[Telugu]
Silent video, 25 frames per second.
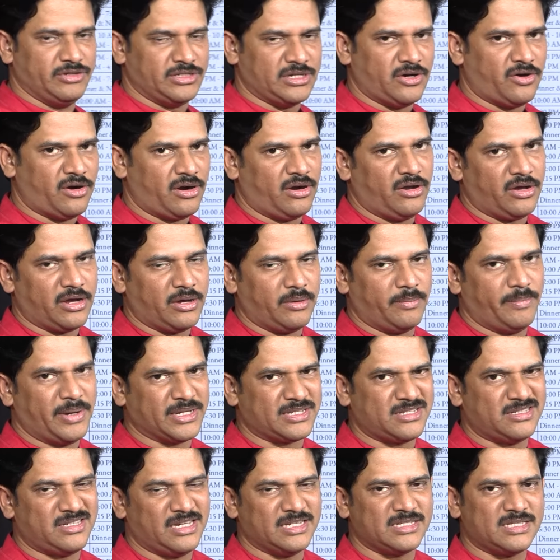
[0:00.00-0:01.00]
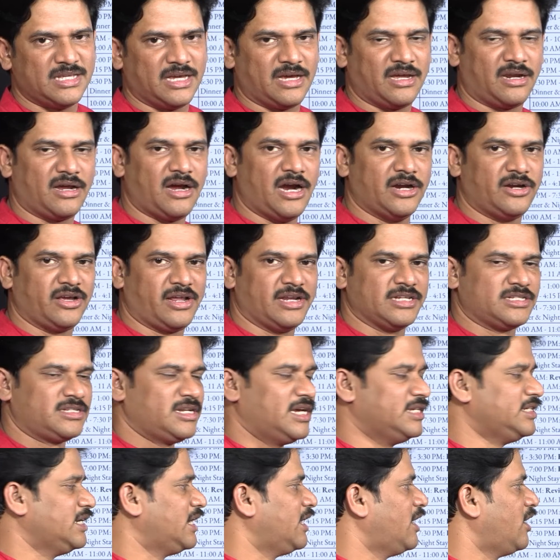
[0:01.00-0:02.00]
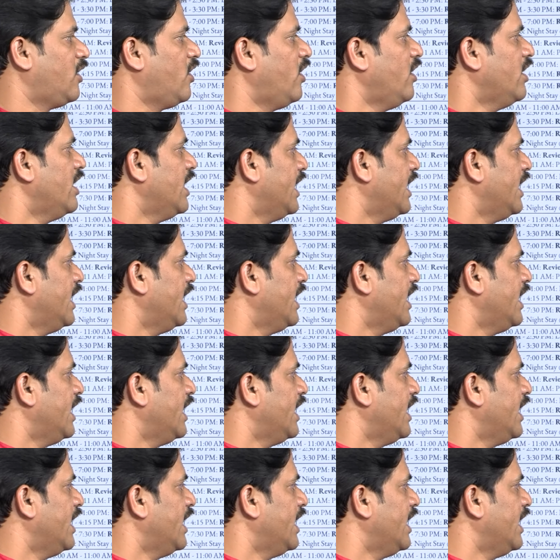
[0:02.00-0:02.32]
విజయవాడలో బస్సు చేస్తే కనుక అటు కృష్ణా జిల్లాలో